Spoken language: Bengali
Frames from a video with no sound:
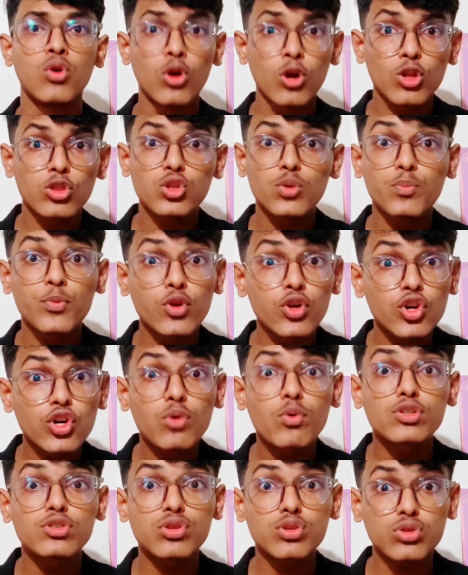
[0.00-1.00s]
হলো তো
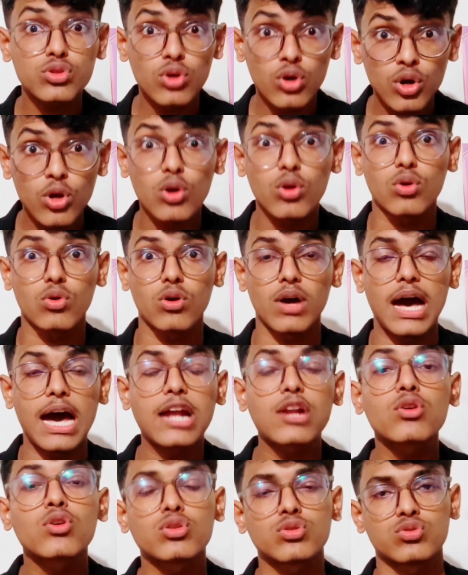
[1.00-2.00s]
পনেরো বছর তো হলো
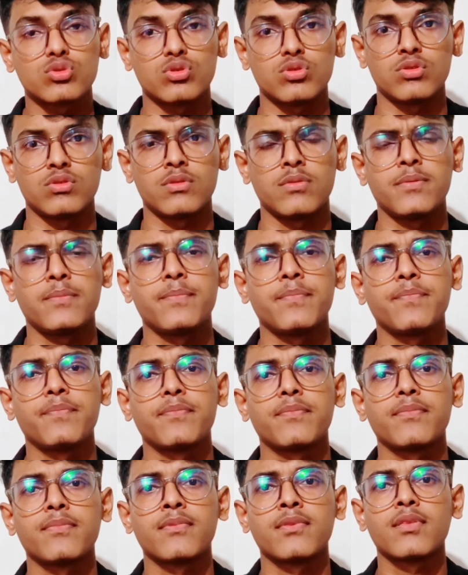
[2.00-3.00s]
আর কত
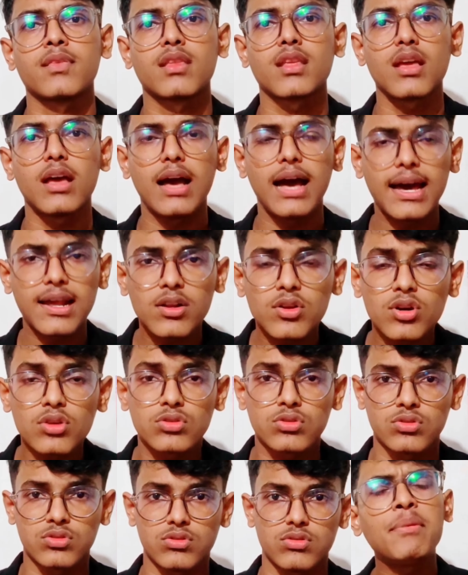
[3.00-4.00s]
আর
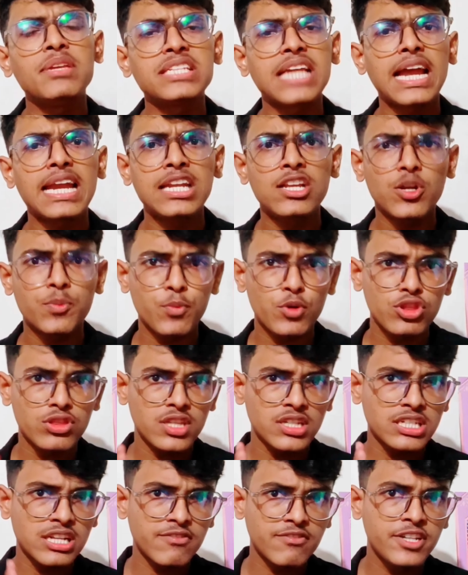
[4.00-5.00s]
কত আমি চাইলে আর
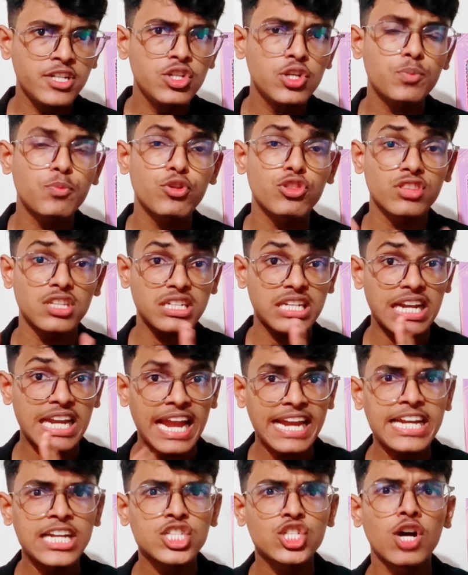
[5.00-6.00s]
প্রত্যেকটা ভিডিওর
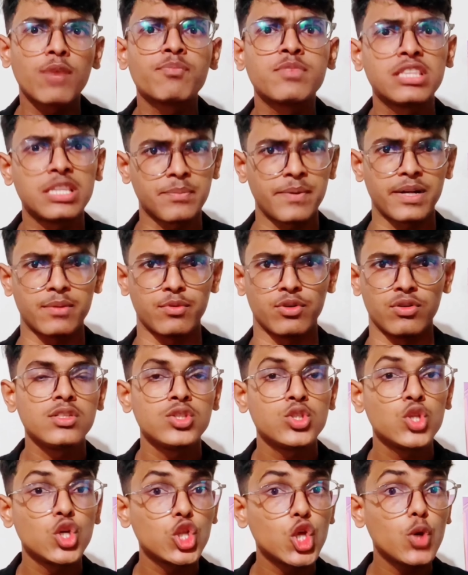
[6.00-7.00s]
প্রত্যেকটা লাইনে জবাব দিতে পারবো
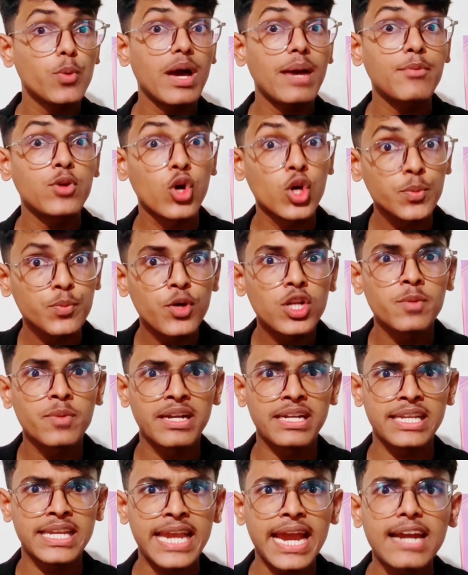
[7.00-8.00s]
যদিও আমি ওই
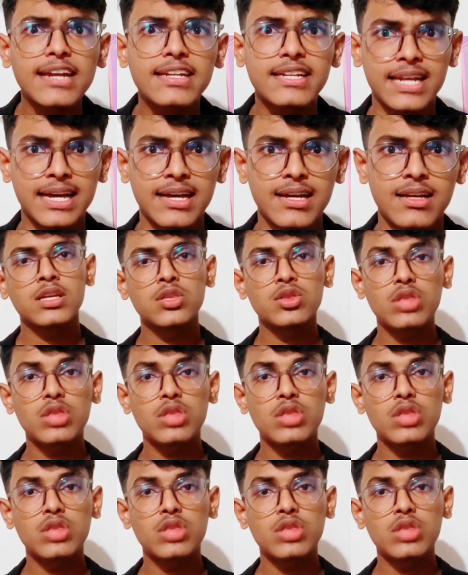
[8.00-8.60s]
পরিমাণ জ্ঞানী না